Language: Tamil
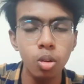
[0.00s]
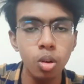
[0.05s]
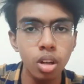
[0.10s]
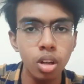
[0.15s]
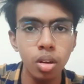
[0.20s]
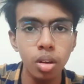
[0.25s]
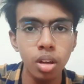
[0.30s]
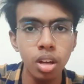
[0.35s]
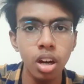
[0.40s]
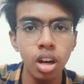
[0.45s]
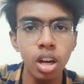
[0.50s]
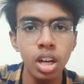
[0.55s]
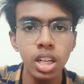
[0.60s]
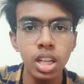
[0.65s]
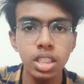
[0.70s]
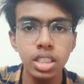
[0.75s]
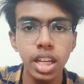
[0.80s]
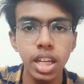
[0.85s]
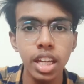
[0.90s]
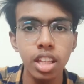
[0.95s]
ஓடி
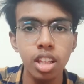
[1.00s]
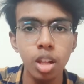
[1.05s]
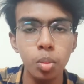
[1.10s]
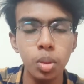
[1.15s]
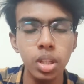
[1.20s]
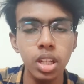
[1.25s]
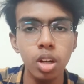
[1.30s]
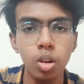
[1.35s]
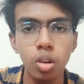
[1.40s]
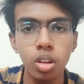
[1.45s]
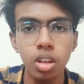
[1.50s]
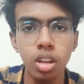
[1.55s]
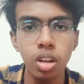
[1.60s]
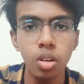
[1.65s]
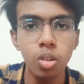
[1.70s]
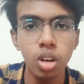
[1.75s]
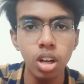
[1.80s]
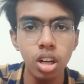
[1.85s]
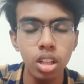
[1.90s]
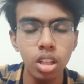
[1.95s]
ஜெயிக்கத்தில் பார்த்திங்கன்னா உங்களுக்கு
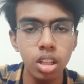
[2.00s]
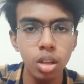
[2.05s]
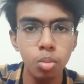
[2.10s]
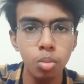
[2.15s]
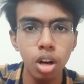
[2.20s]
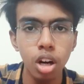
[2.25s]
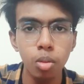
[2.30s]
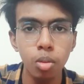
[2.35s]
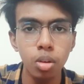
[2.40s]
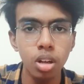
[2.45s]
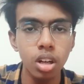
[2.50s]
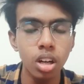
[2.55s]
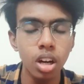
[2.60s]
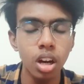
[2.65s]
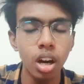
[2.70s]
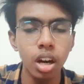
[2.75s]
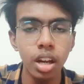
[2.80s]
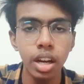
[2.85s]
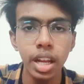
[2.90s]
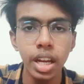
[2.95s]
ரிவார்டு இந்த பாம்பு
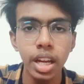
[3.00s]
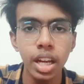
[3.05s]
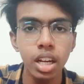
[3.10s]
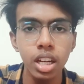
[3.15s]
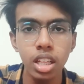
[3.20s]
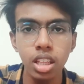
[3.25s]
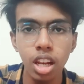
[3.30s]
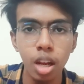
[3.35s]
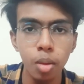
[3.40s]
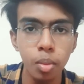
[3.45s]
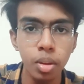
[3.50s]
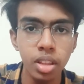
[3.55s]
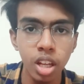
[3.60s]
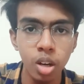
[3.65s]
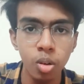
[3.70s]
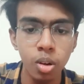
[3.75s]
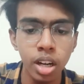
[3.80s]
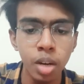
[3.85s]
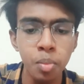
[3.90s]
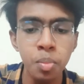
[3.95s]
ரேகன் இது எல்லாமே
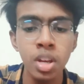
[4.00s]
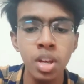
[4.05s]
தருவாங்க